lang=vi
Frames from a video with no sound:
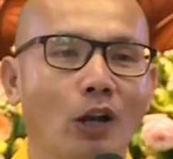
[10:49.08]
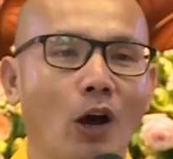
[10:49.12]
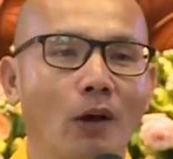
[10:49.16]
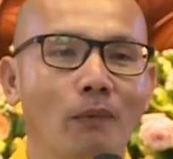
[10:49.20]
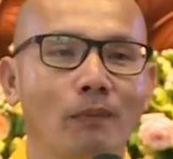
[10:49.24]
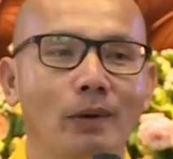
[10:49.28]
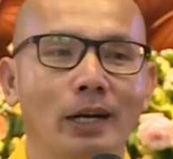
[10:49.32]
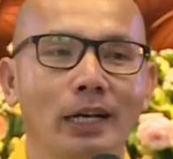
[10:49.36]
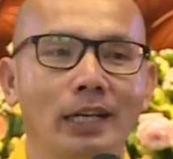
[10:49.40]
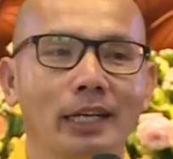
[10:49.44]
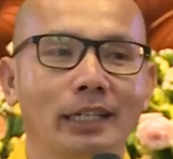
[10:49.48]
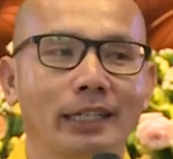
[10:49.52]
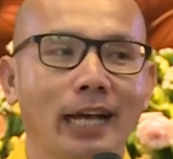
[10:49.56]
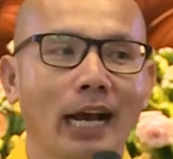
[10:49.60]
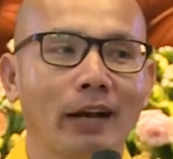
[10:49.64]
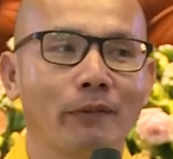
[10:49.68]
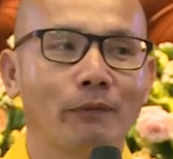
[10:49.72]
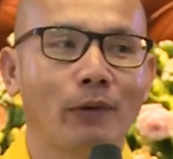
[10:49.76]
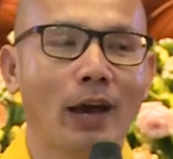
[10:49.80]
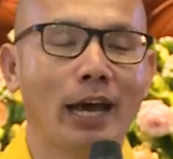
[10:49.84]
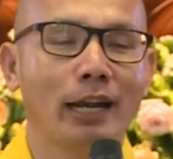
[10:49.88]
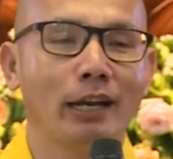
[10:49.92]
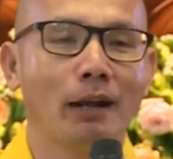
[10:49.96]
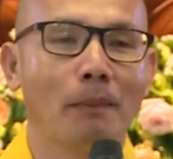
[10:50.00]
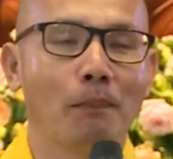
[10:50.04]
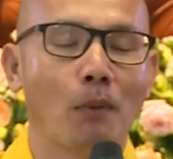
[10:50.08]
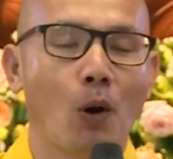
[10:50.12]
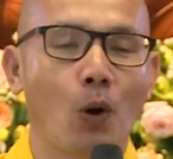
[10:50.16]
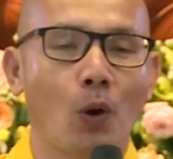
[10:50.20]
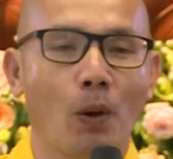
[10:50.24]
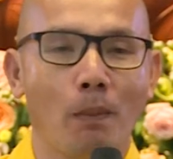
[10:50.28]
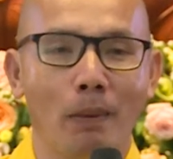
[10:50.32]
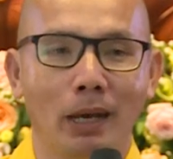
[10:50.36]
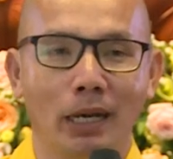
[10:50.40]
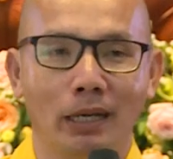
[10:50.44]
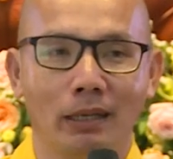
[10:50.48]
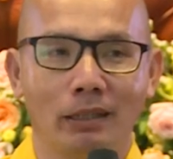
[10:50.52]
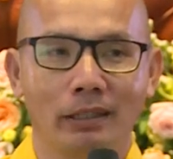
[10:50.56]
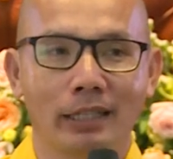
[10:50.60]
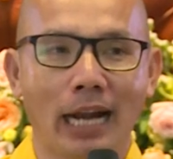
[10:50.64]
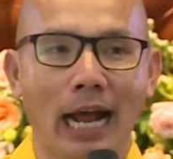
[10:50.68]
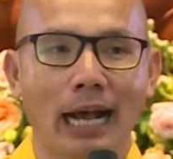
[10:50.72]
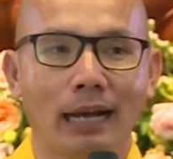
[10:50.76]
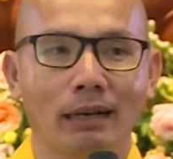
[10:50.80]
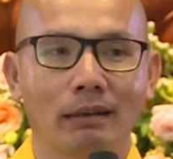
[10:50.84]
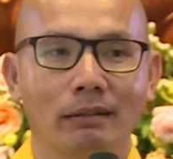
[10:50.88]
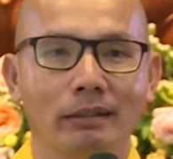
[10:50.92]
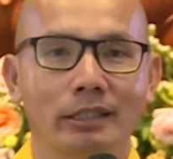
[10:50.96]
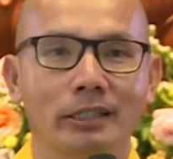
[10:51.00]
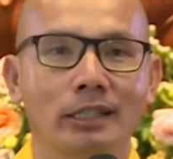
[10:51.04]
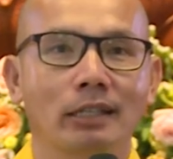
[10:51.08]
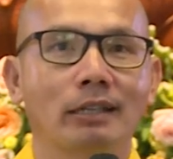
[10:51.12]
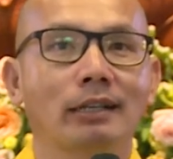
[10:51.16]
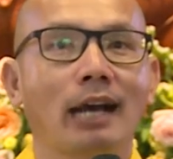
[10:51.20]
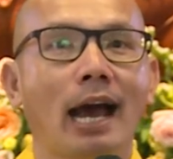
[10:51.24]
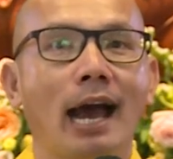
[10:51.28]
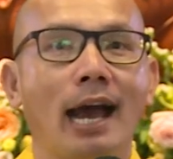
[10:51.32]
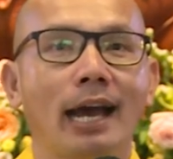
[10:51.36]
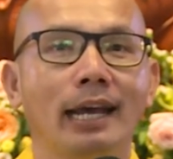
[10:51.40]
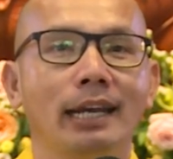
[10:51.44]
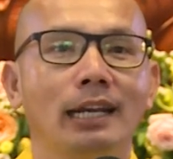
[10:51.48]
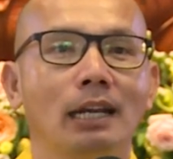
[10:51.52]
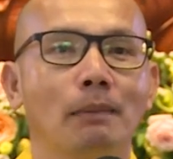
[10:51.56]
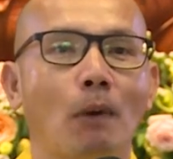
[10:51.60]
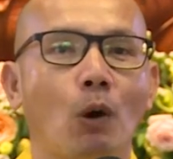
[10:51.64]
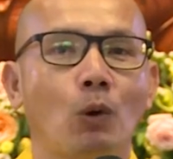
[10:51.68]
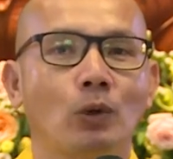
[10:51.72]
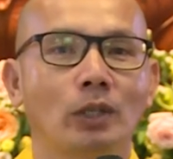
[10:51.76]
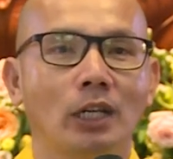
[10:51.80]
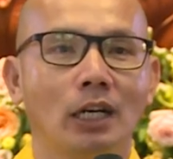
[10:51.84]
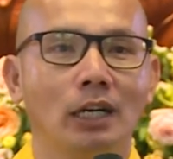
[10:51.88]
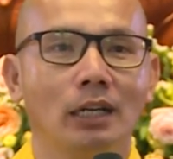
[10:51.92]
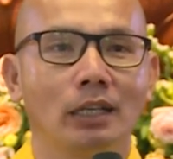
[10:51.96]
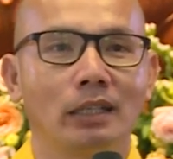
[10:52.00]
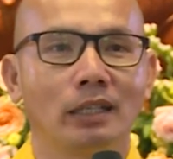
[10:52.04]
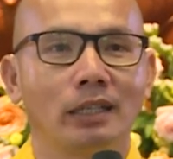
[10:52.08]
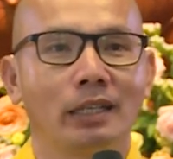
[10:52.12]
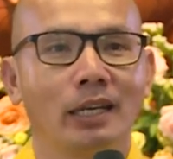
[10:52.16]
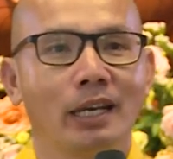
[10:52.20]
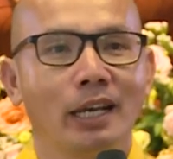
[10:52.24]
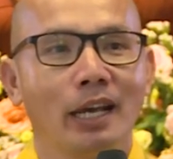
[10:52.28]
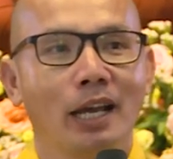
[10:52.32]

nói với các fan hâm mộ của mình rằng sky là bầu trời.